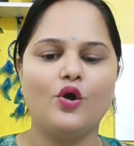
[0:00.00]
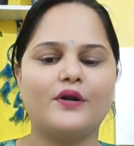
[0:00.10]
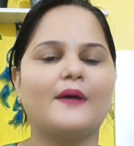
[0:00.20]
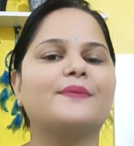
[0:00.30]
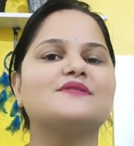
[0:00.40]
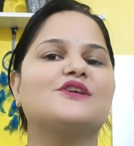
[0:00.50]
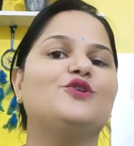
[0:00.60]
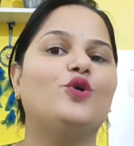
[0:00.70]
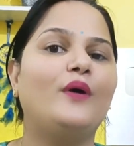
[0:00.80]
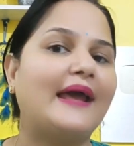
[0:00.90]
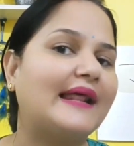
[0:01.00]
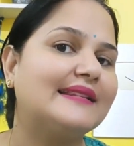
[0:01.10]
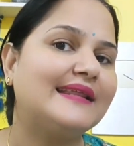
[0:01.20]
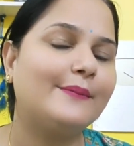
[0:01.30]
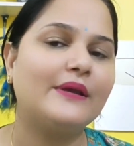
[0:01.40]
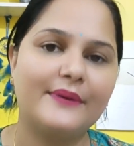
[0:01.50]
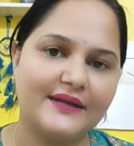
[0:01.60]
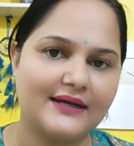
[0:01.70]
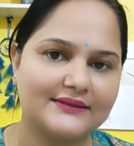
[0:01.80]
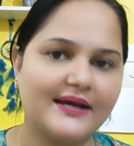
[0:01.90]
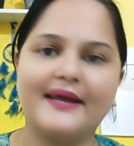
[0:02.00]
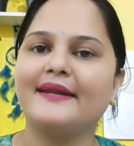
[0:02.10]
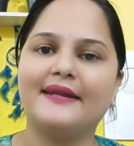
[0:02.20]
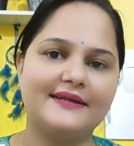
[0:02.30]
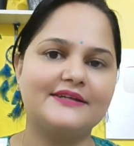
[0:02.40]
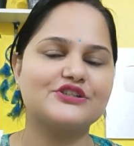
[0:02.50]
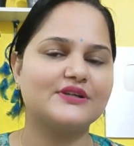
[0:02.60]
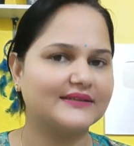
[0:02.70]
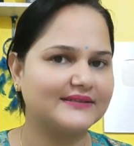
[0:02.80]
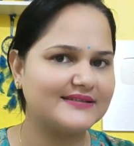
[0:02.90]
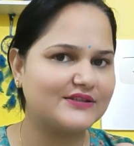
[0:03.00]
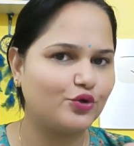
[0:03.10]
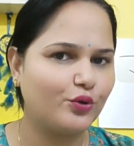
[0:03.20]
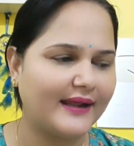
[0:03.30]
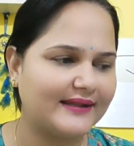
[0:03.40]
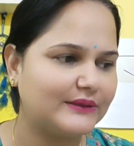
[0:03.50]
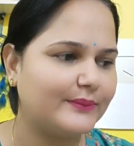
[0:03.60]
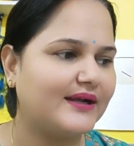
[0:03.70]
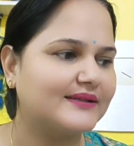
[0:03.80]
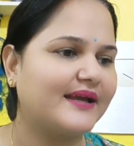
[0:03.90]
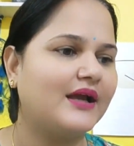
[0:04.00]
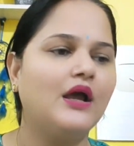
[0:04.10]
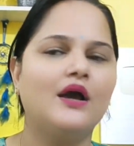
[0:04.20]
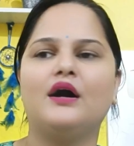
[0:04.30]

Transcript: और आपकी स्किन को हेल्दी भी बनाता है नरिश करता है स्किन को हेल्दी बनाता है